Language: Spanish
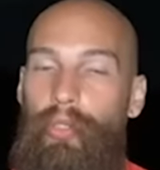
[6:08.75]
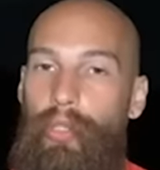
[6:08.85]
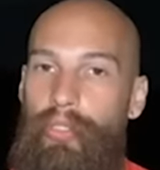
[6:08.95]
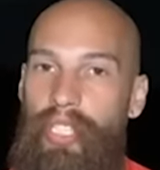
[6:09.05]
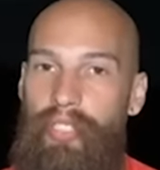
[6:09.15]

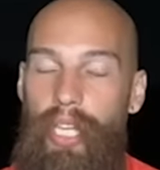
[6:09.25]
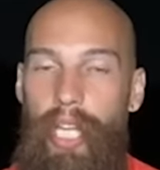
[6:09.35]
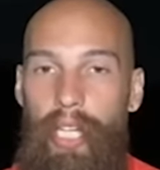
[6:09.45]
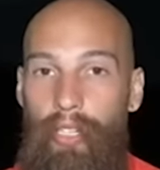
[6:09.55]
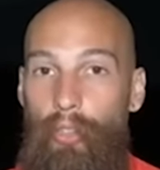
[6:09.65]
entonces
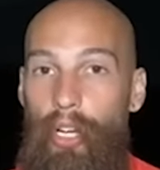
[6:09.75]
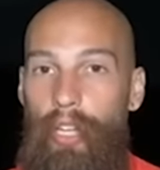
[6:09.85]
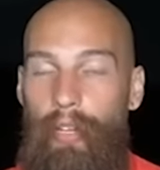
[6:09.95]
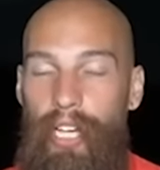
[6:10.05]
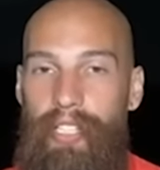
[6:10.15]
no
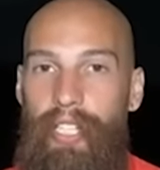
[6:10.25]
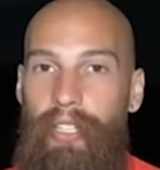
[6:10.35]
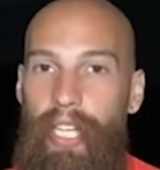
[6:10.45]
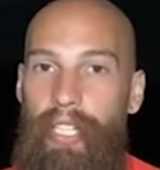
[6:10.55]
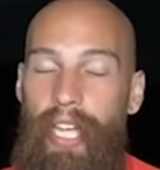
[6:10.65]
le veo la
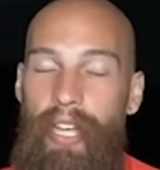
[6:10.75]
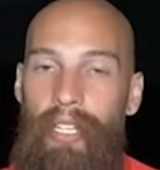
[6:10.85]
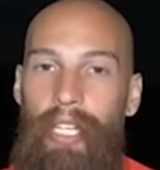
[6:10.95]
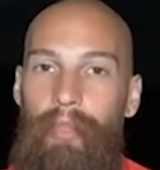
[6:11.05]
estrategia,